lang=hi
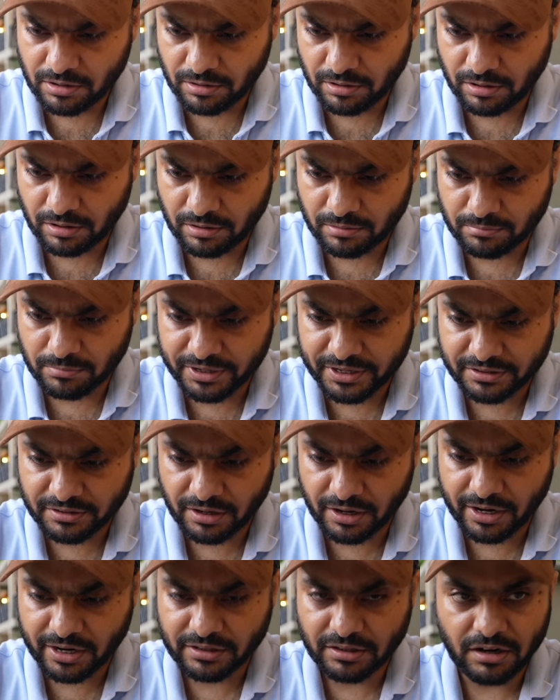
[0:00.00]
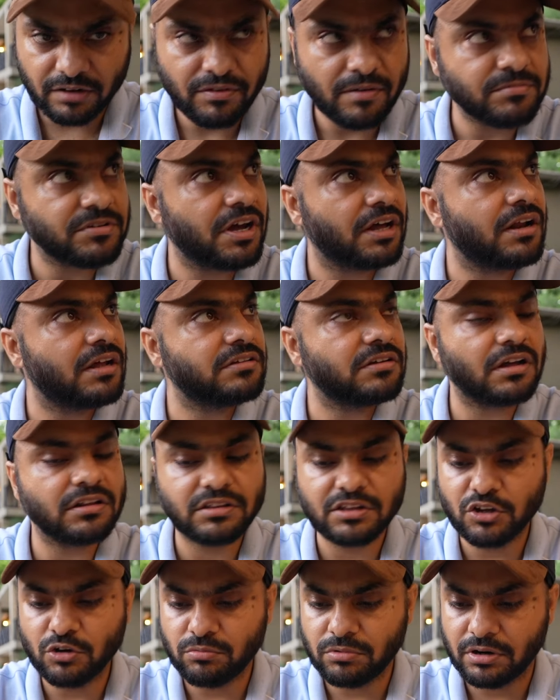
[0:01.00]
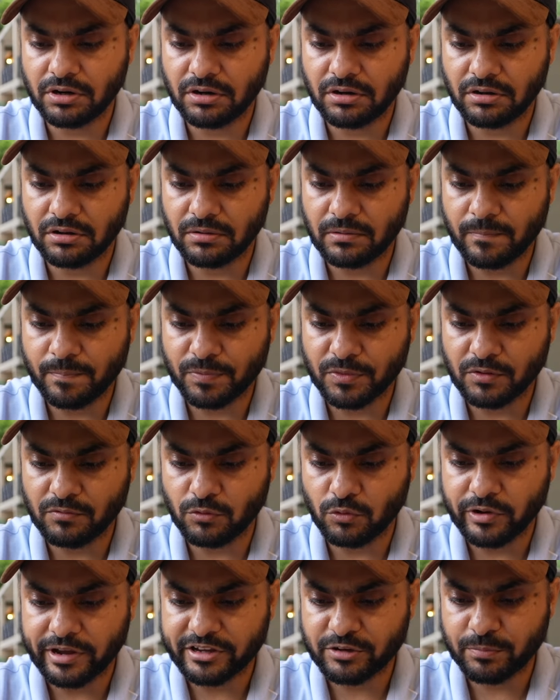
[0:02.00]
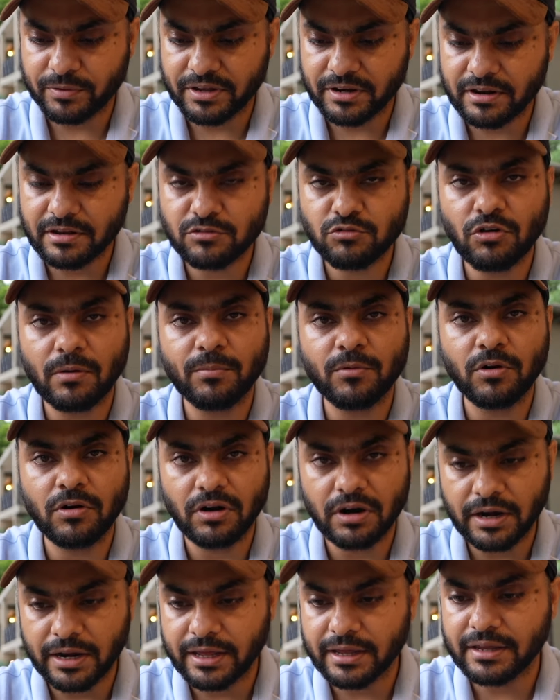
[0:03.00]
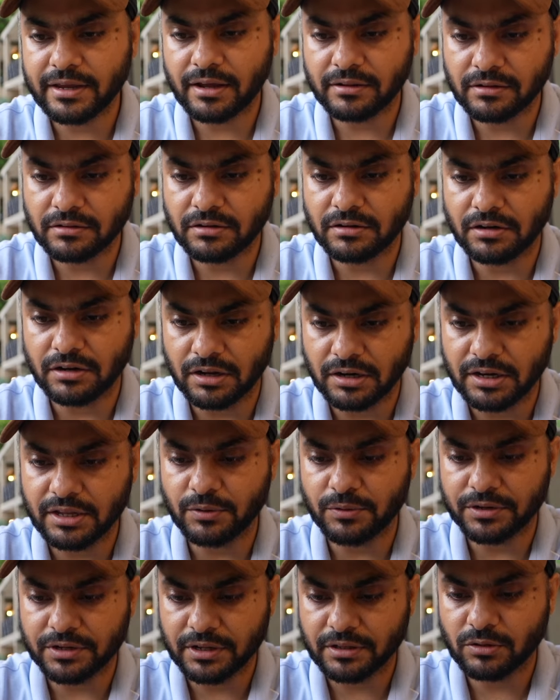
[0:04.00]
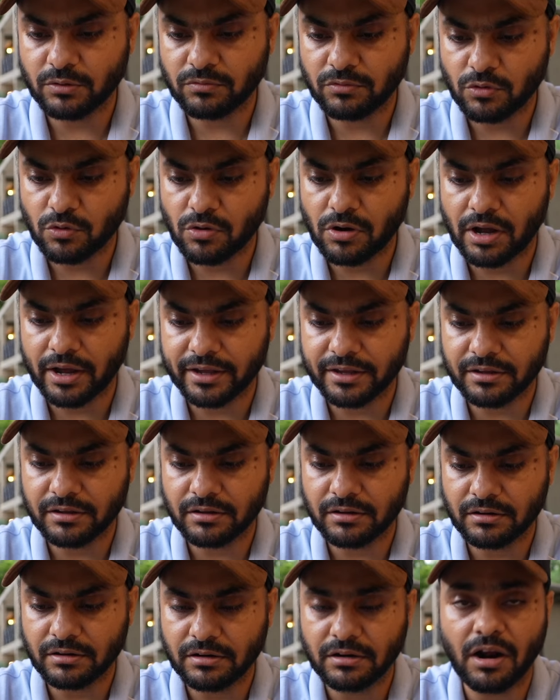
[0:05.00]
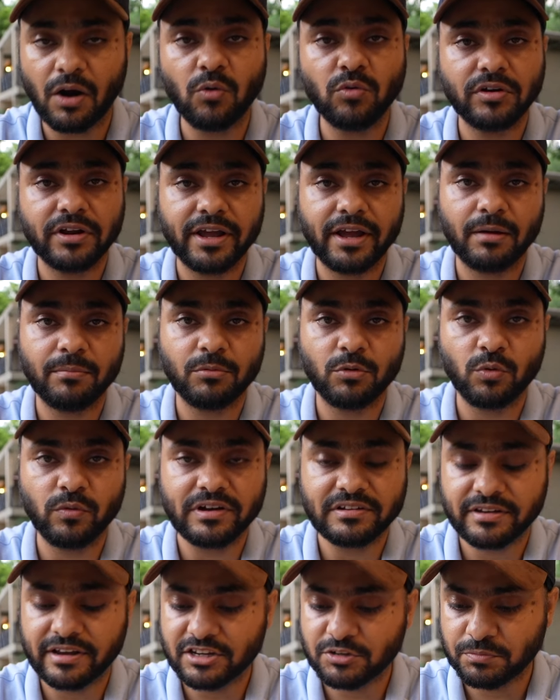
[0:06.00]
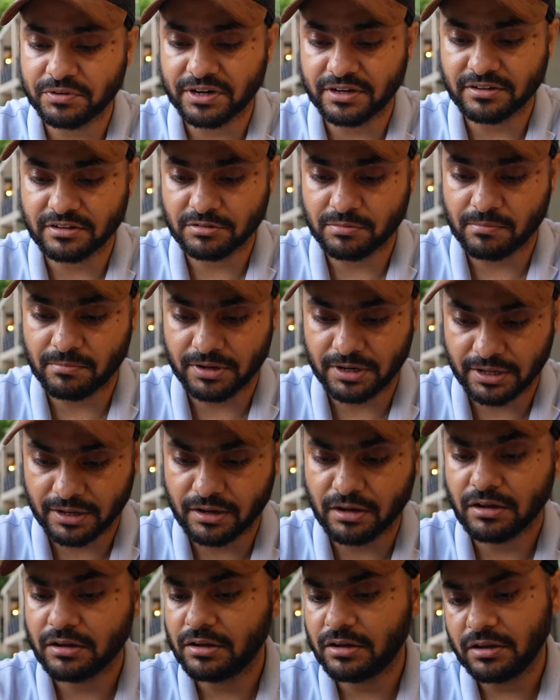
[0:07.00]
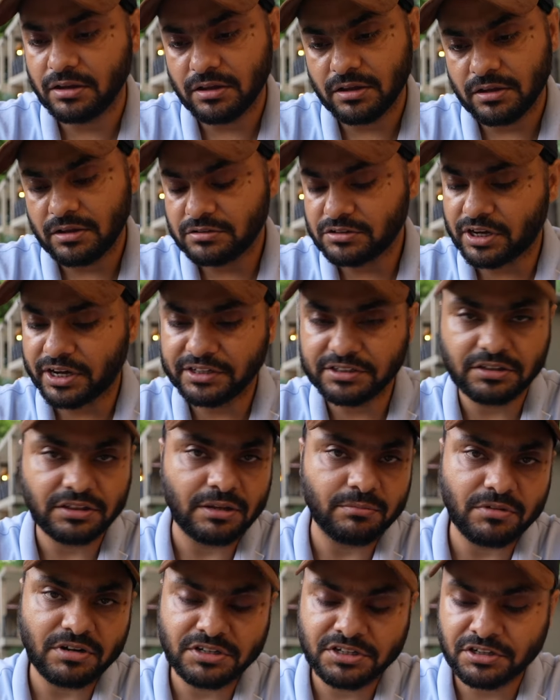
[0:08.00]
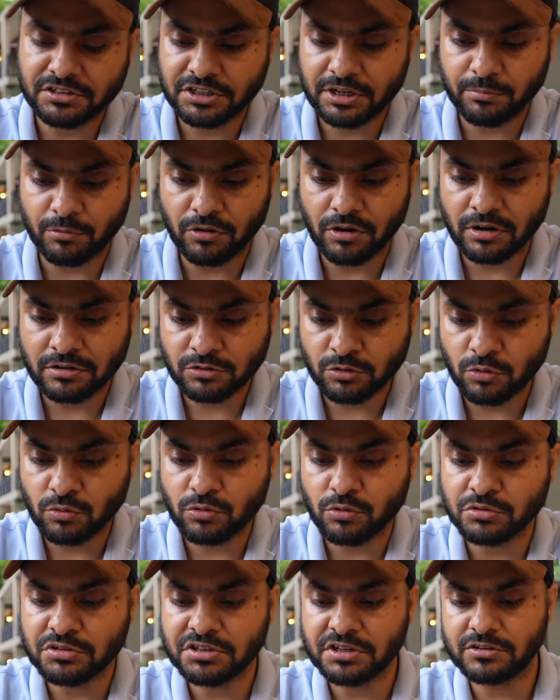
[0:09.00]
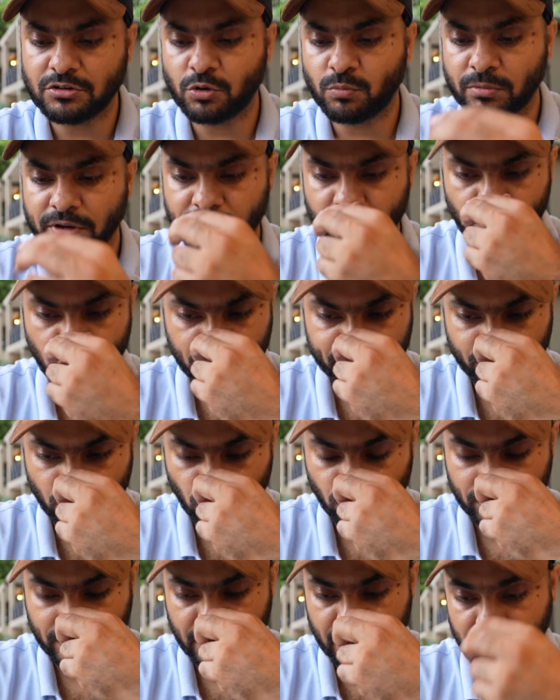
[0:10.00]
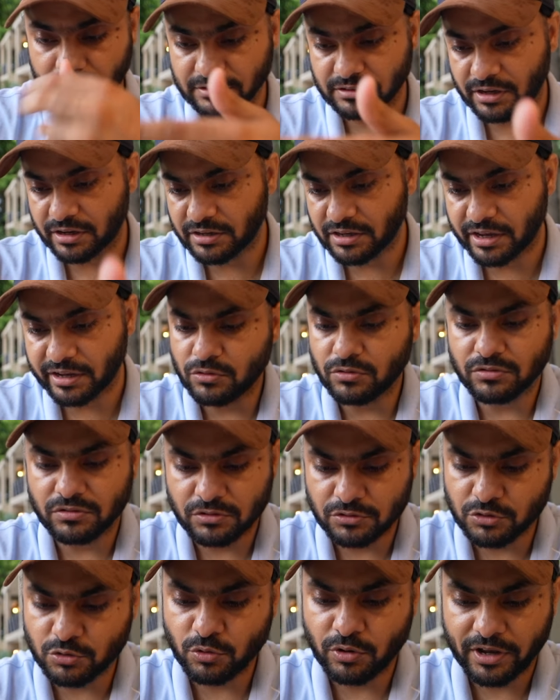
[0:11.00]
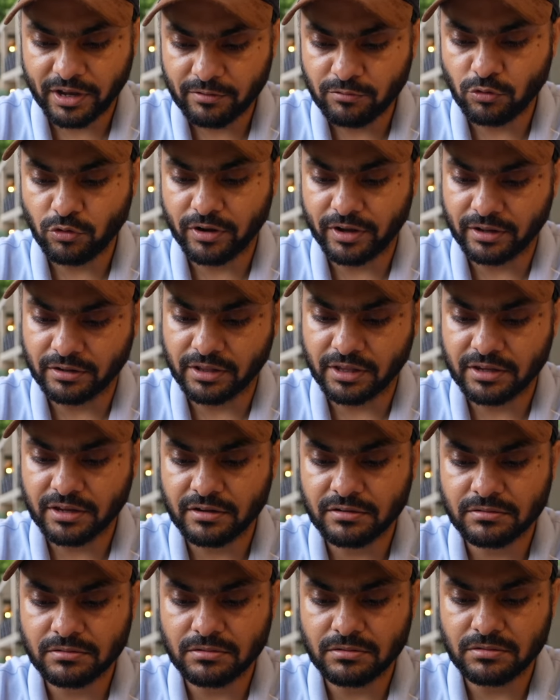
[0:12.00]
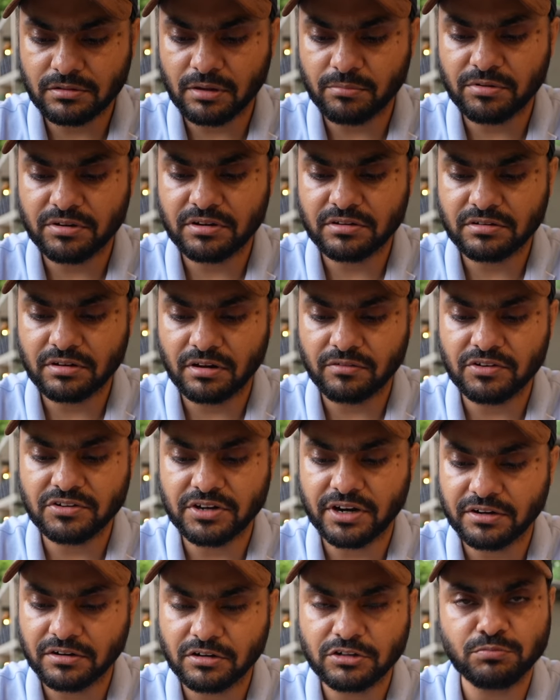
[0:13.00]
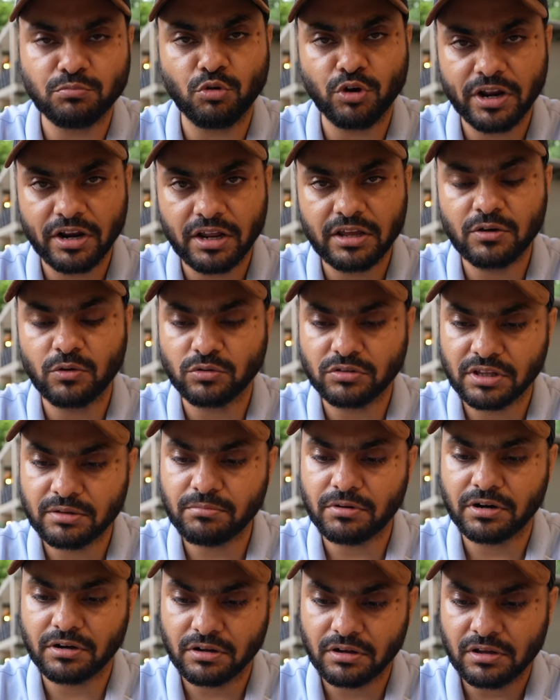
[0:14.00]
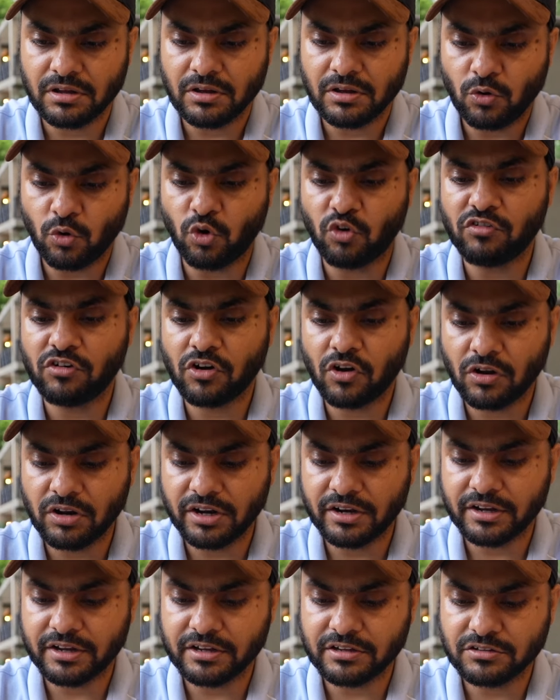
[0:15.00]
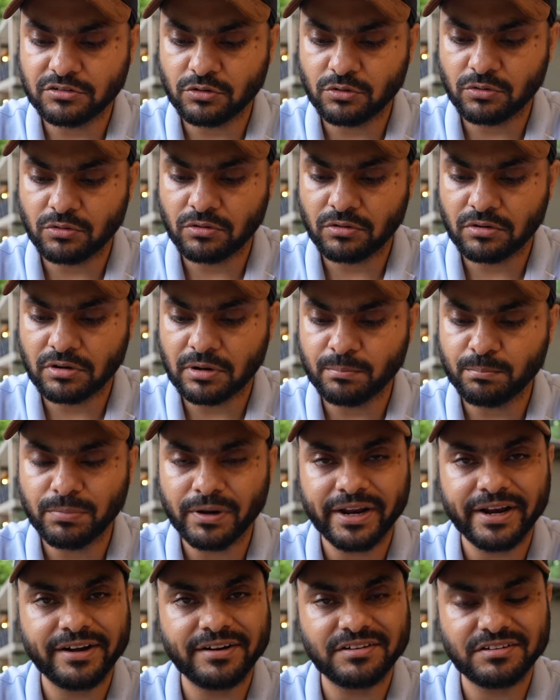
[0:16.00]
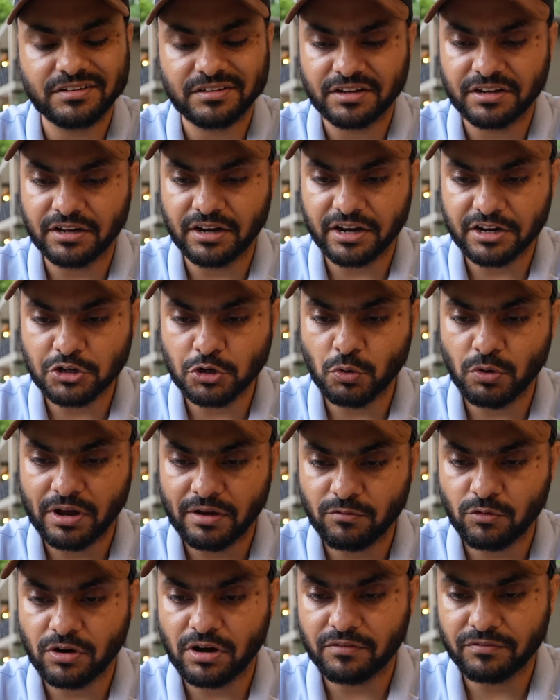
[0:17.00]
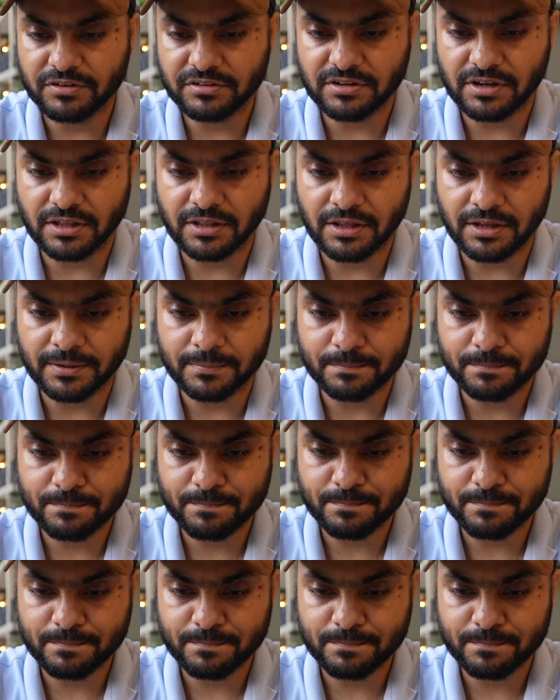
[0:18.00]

महिंद्रा की तरफ आप जाना चाहते हो बट वो एक्सपीरियंस जो आपको हंडे की आदत डली हुई है तो वो आई डाउट कि आपको वैसा एक्सपीरियंस इसमें मिलेगा चाहे जितने मर्जी अच्छे प्रोडक्ट्स हों कुछ चीज़ों में इनको इम्प्रूव करना चाहिए जो जो है वो है देखिए सभी सर्विस सेंटर्स बुरे नहीं होते बट ओवरऑल इनकी जो कंप्लेंट्स की रेशो है वो काफ़ी ज़्यादा है